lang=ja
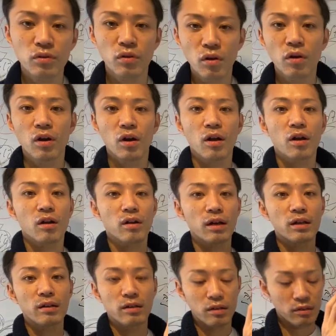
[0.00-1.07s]
の
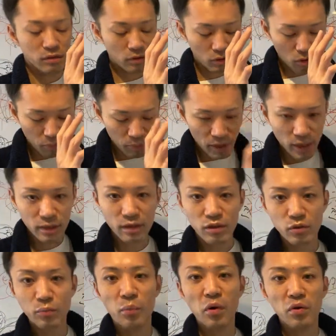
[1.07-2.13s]
あ
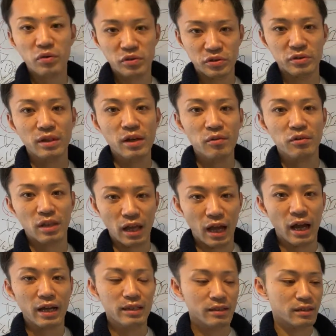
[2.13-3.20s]
コピーライティングボックスネオで
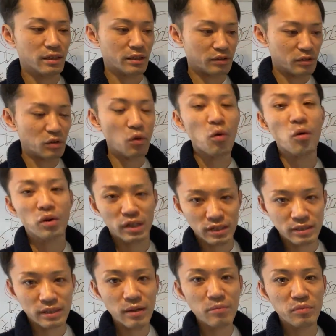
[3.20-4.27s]
入っている講義
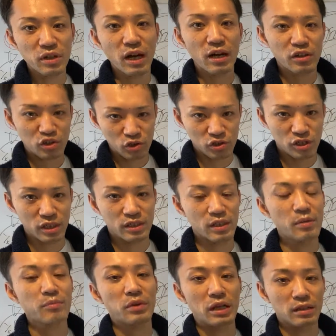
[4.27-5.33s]
全部学習して
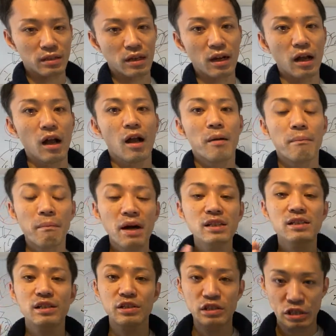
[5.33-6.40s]
全部やったら
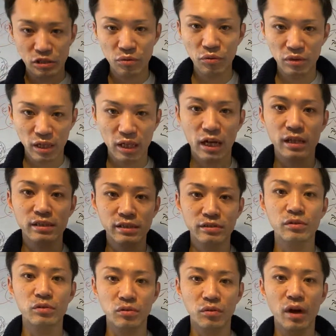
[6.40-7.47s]
マジで自動で稼
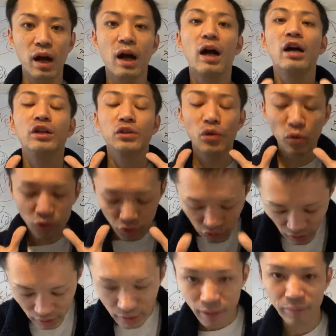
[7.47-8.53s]
ぐことは余裕
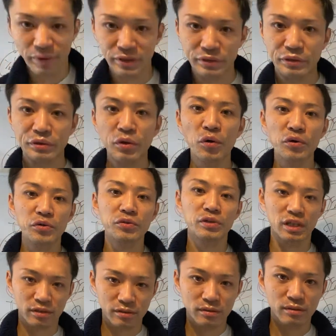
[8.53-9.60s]
でできます余裕
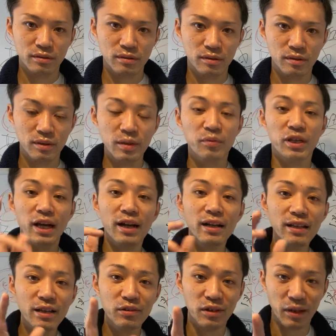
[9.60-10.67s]
ですでもやら
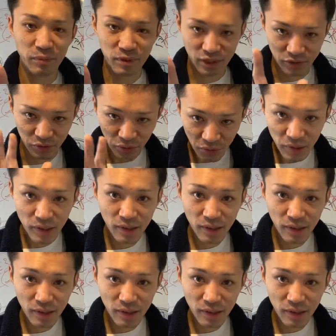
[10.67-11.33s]
ないとダメですよ